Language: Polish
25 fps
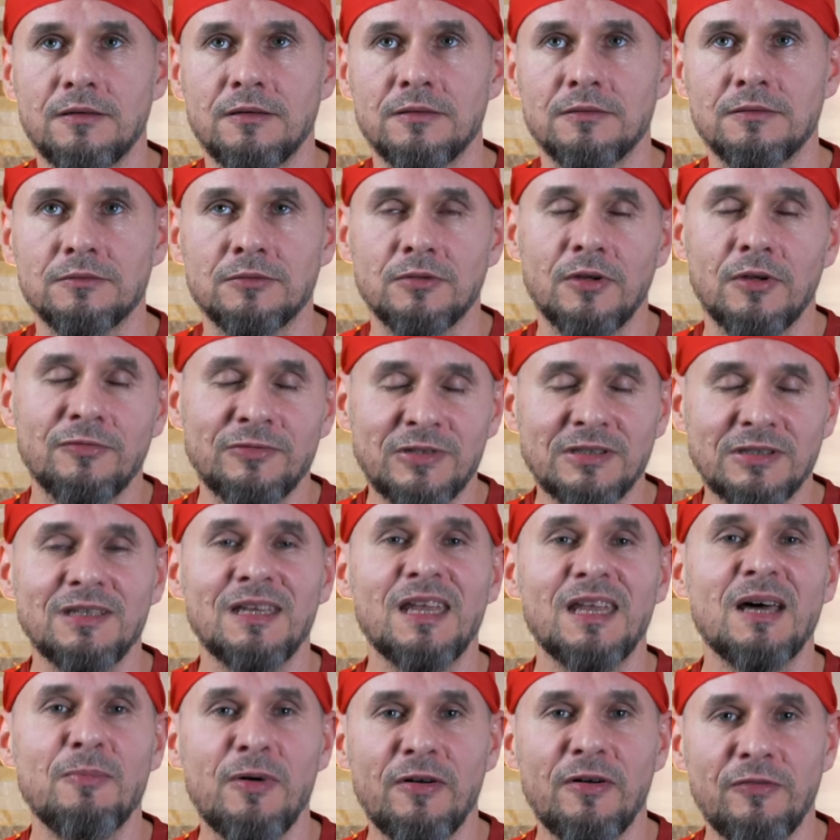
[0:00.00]
które wtedy
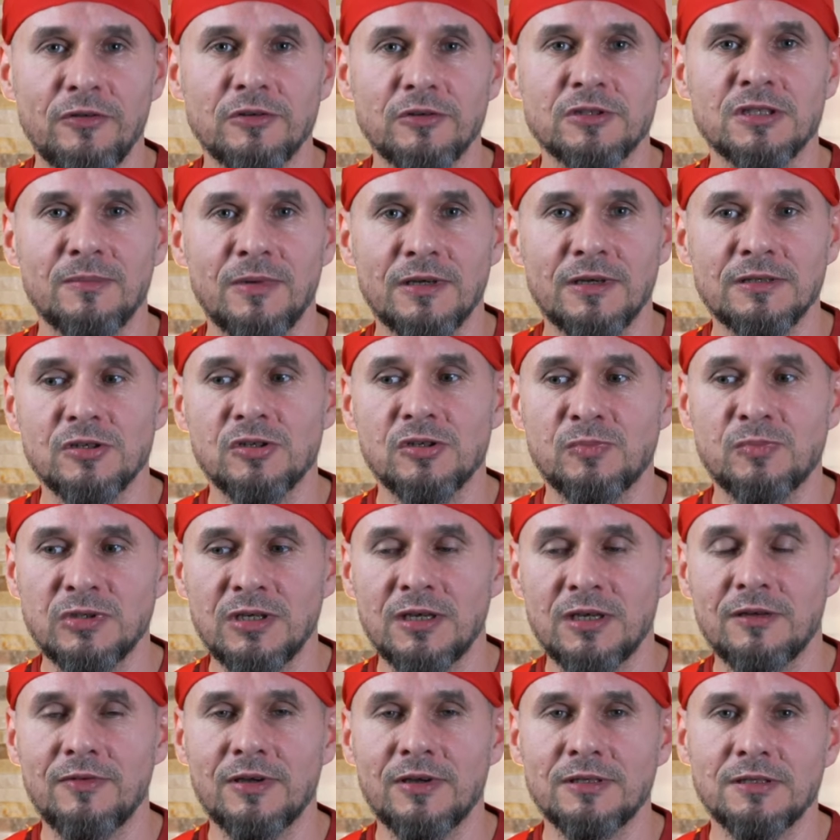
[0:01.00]
na pewno trzeba coś
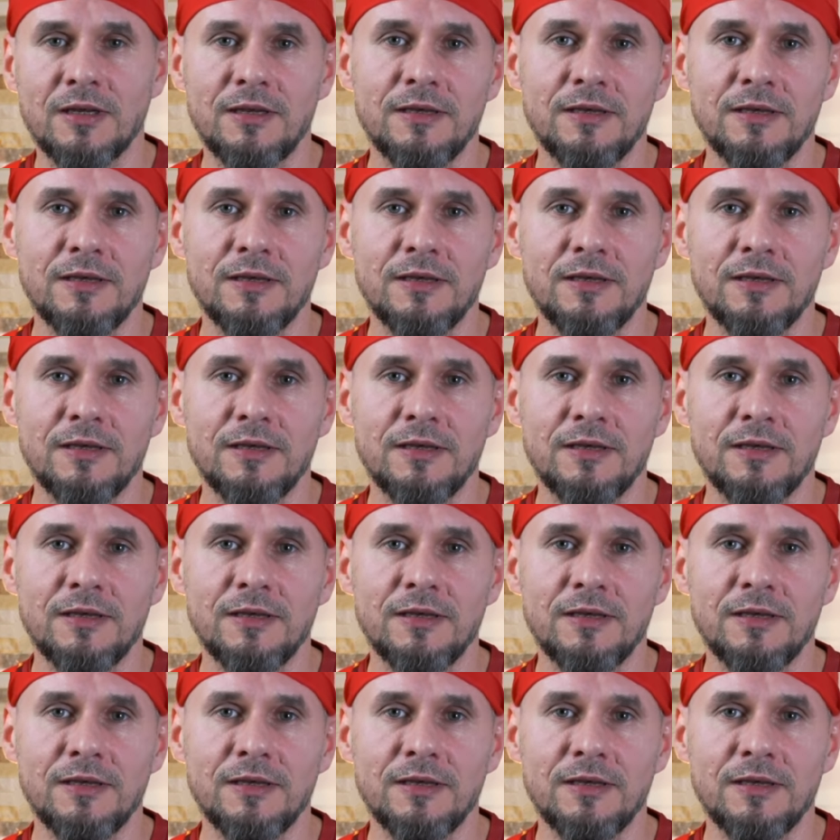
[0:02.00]
przerwać,